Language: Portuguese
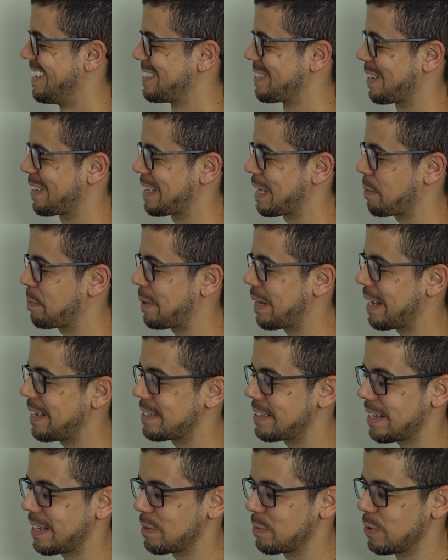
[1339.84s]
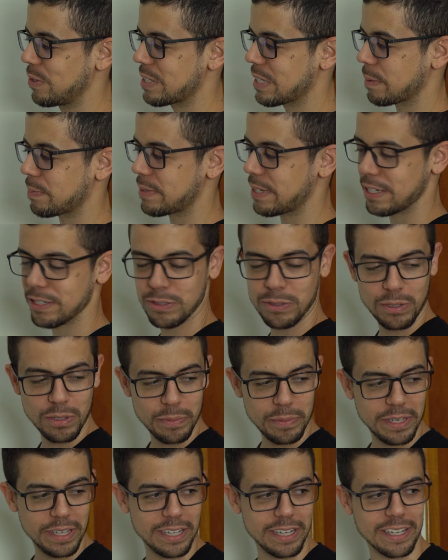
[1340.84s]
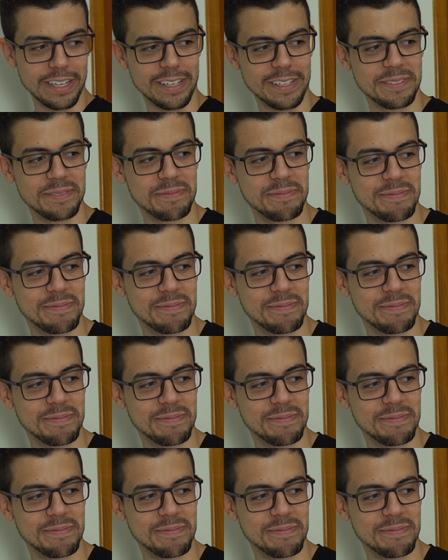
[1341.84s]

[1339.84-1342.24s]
Só tá aparecendo música pra vocês dormirem.